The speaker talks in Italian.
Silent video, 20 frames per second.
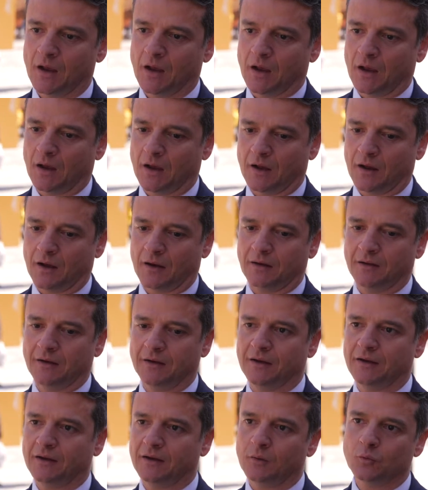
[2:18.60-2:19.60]
Eh,
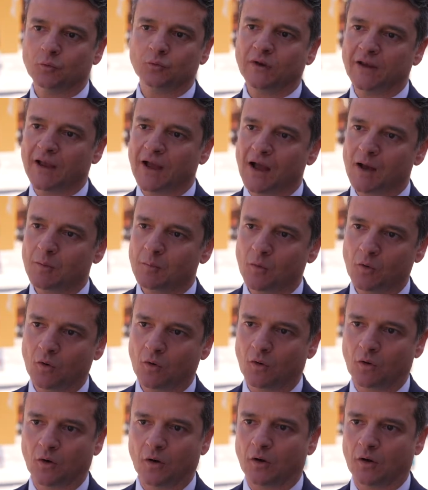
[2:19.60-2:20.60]
li
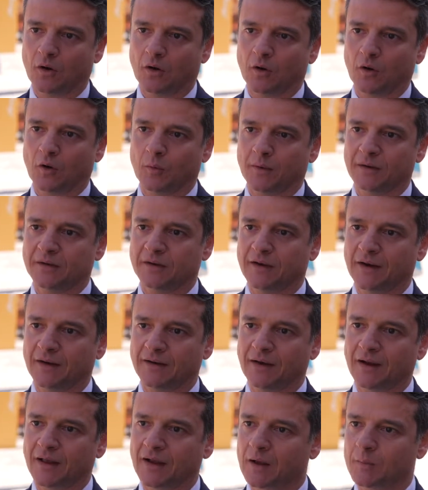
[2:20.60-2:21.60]
uniamo eh, dire,
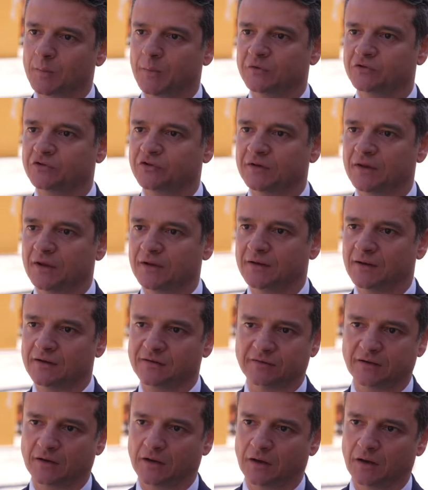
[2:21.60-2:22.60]
nella capacità di
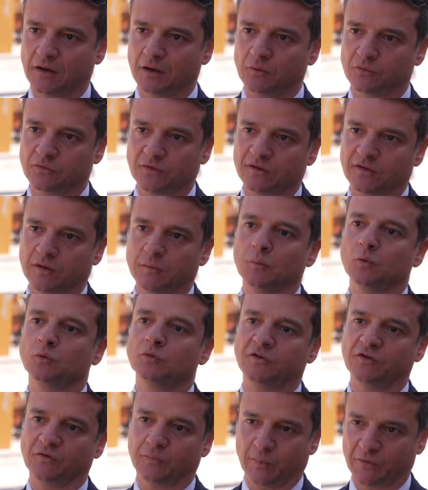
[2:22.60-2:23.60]
essere cosiddetti
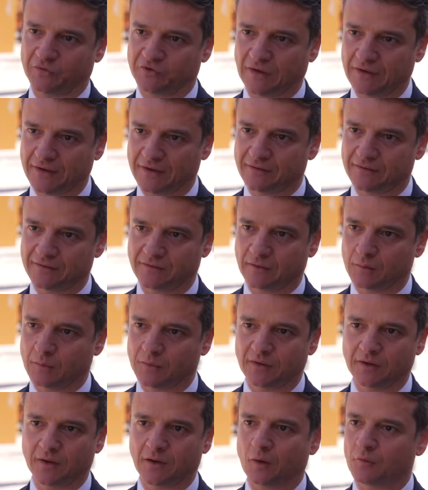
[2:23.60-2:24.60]
multispecialisti,
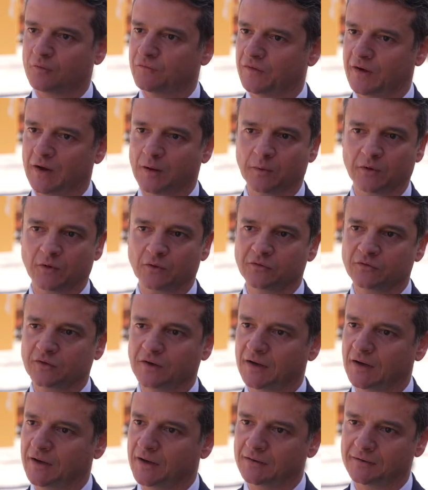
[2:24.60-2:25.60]
quindi offriamo ai nostri
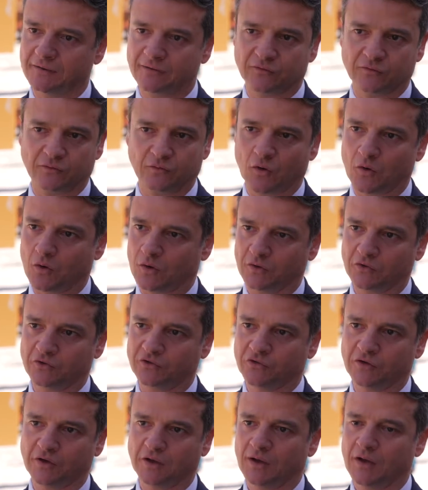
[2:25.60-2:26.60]
clienti
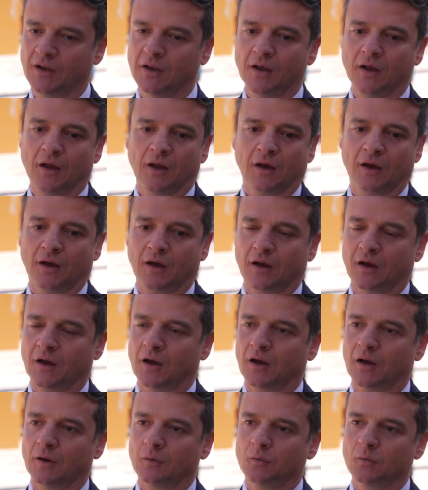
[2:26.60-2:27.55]
storici eh,